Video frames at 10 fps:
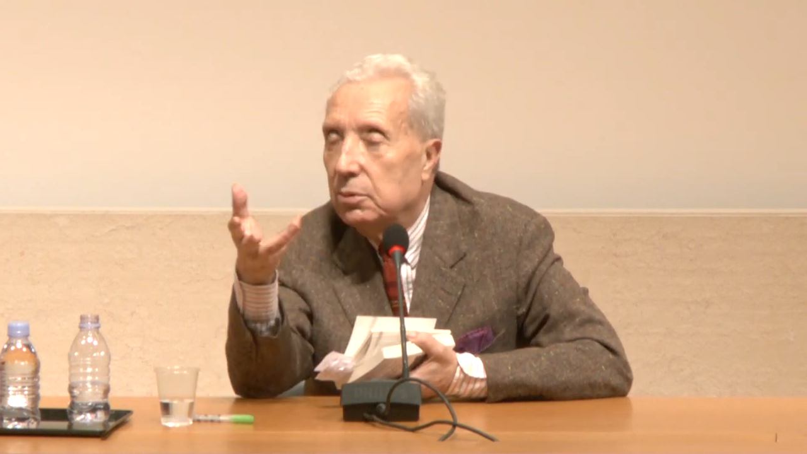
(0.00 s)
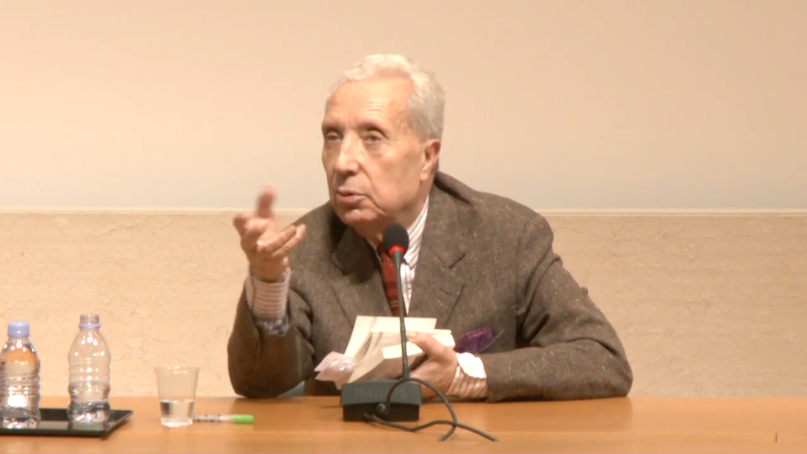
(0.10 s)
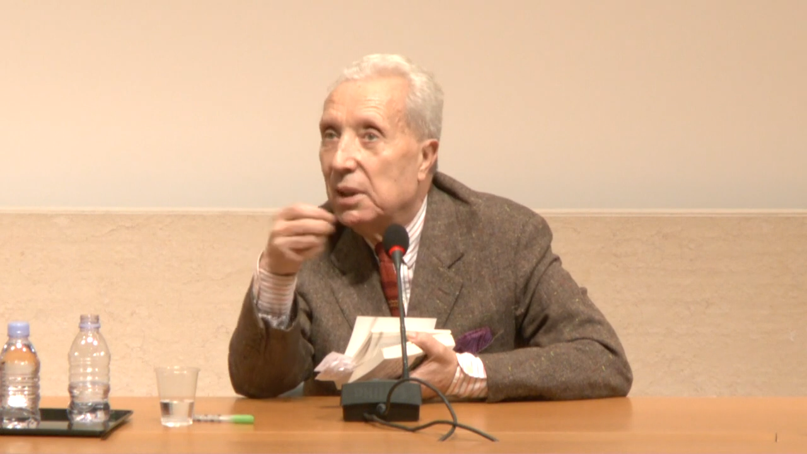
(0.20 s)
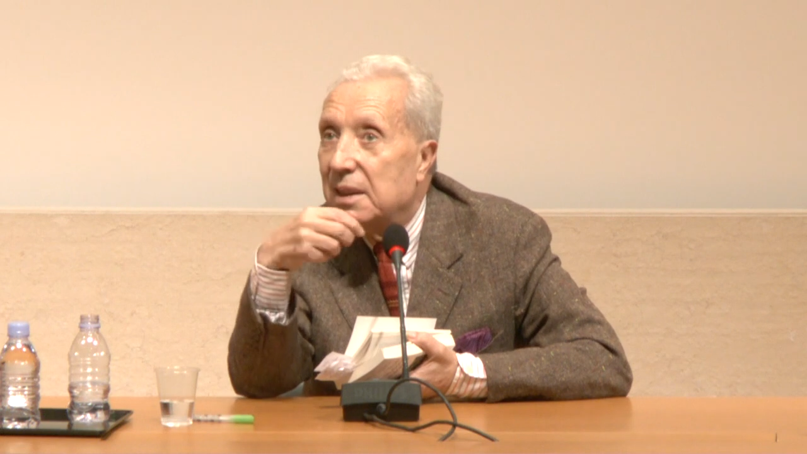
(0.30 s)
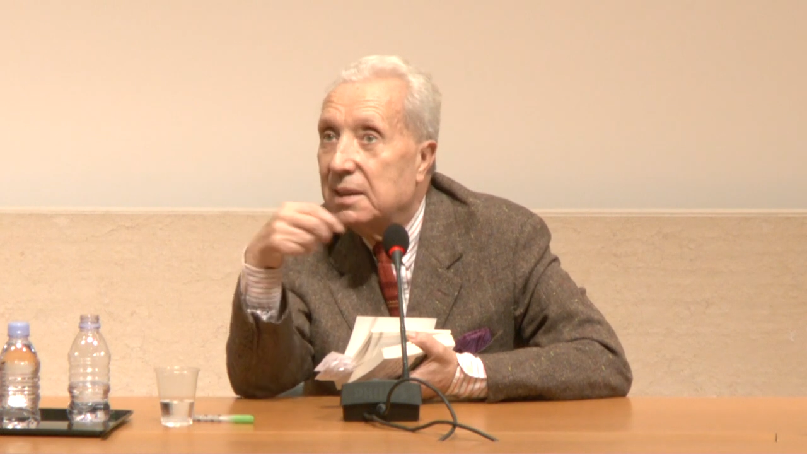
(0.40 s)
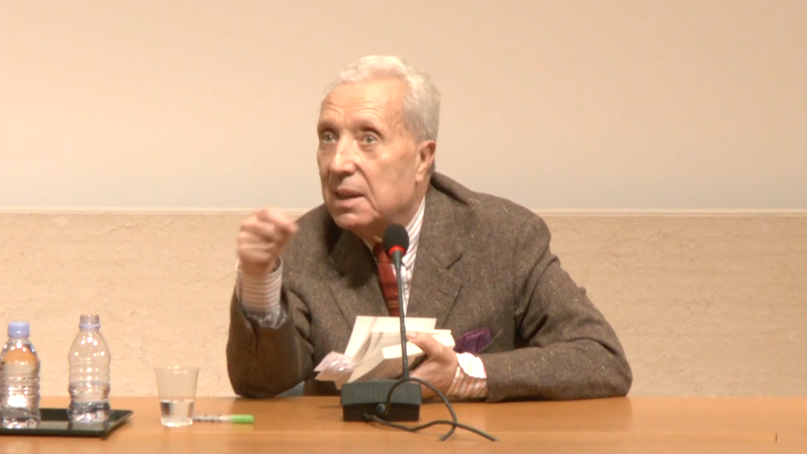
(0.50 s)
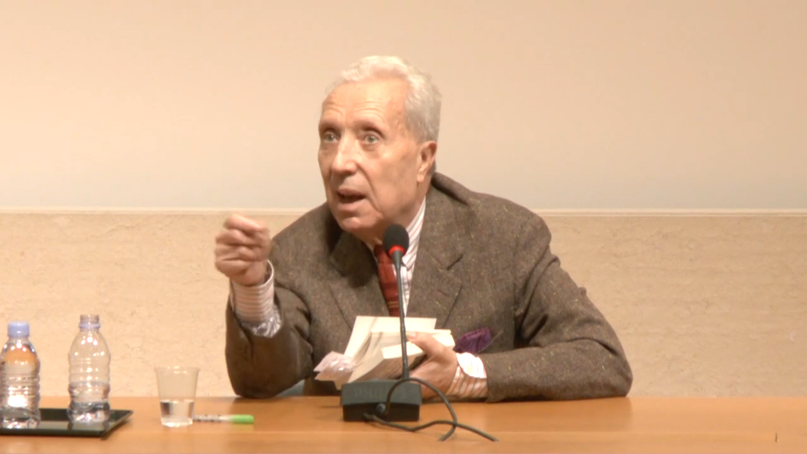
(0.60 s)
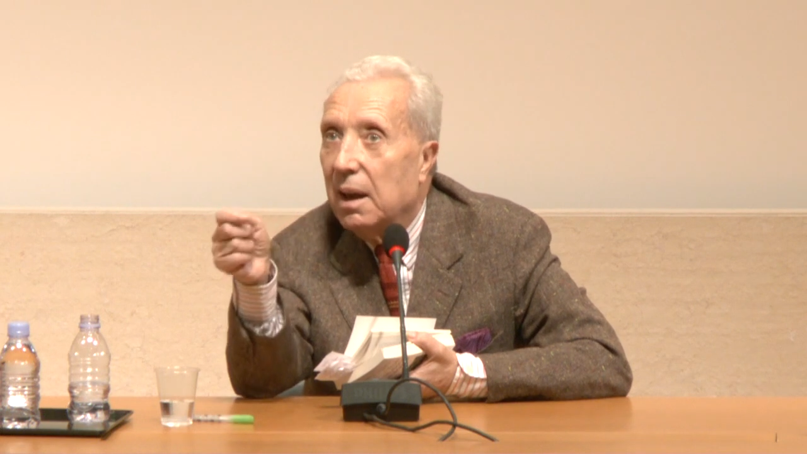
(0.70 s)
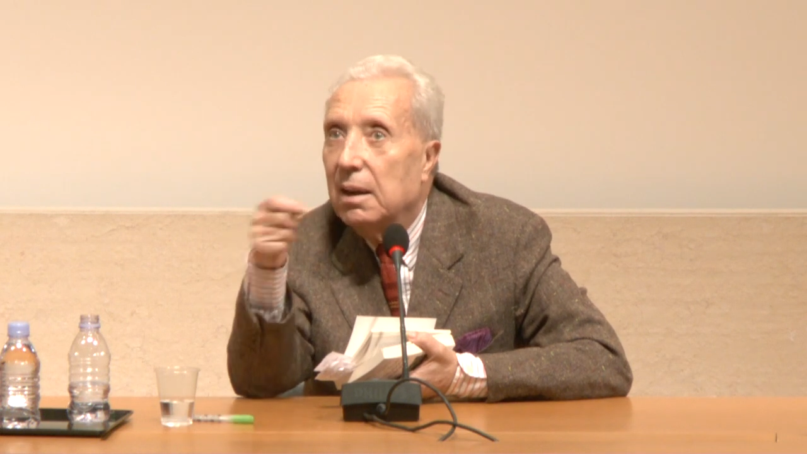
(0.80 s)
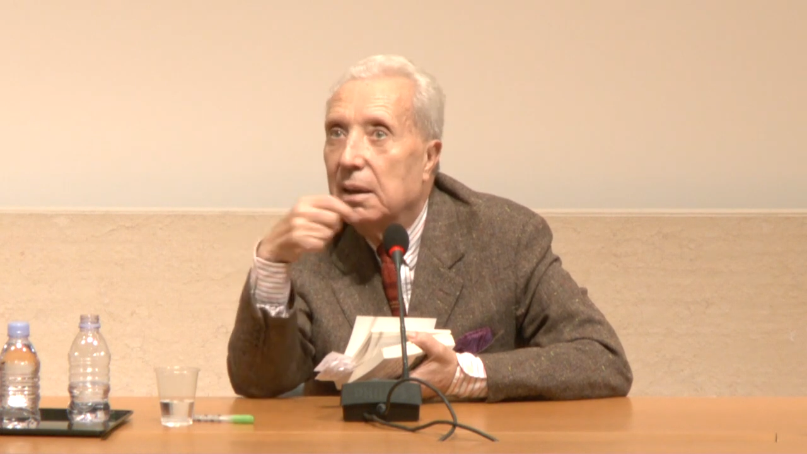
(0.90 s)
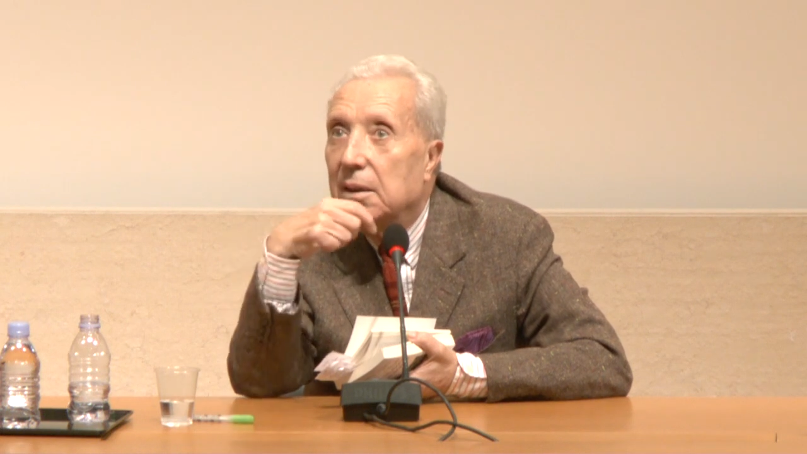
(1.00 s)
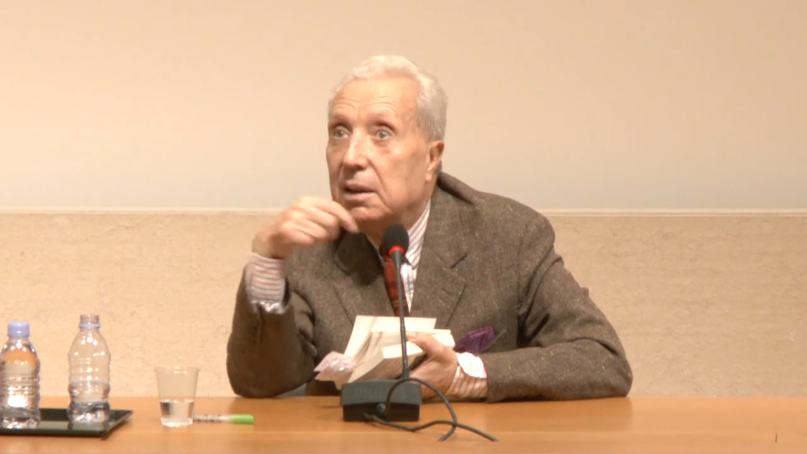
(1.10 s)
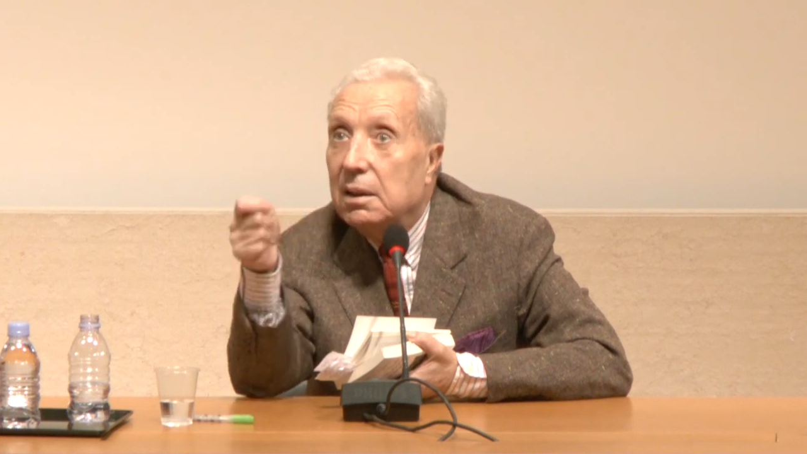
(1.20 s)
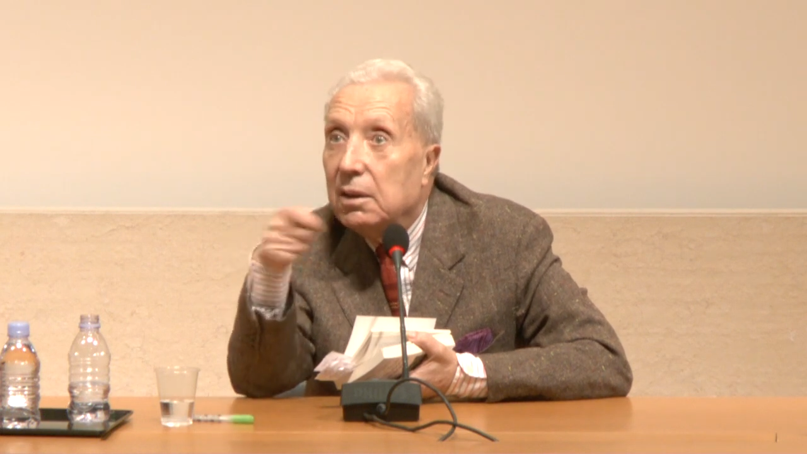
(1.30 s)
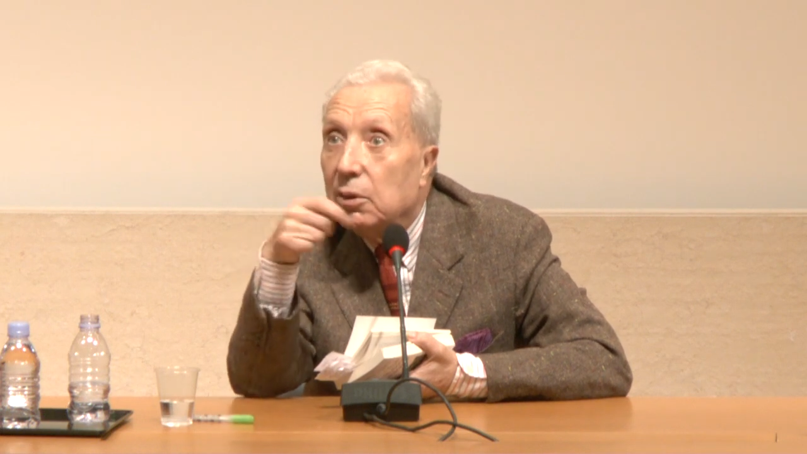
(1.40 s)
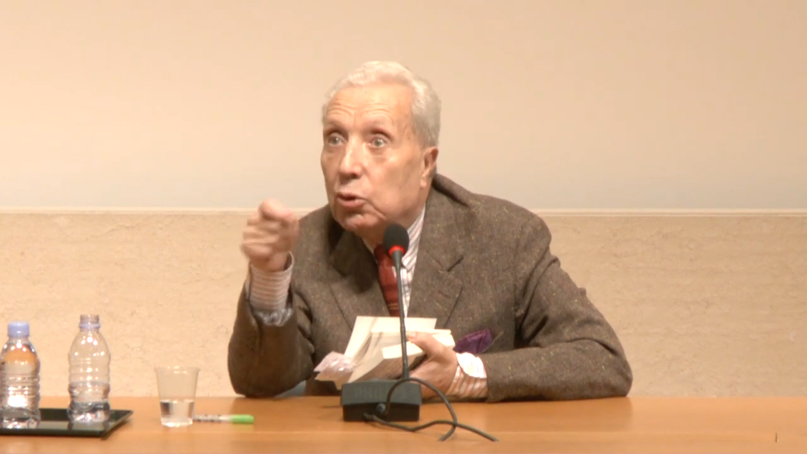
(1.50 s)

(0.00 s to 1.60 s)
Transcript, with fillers: de dessin qui euh,